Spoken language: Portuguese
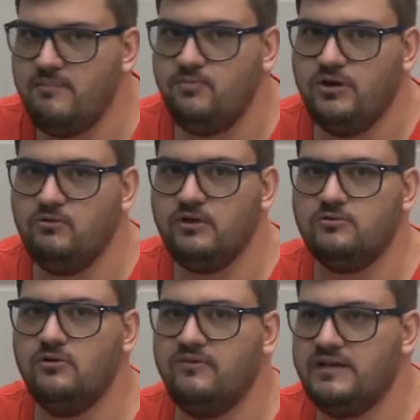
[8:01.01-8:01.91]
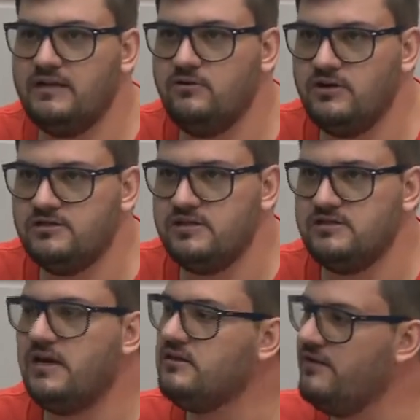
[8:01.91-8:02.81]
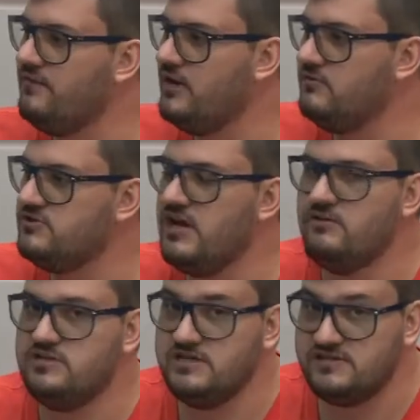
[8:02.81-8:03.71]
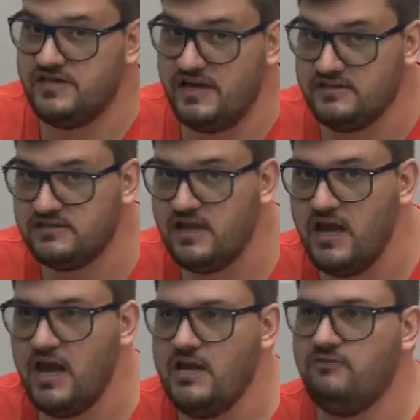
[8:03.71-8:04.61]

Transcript: né, por enquanto governador licenciado, deve renunciar no dia 6 uhum.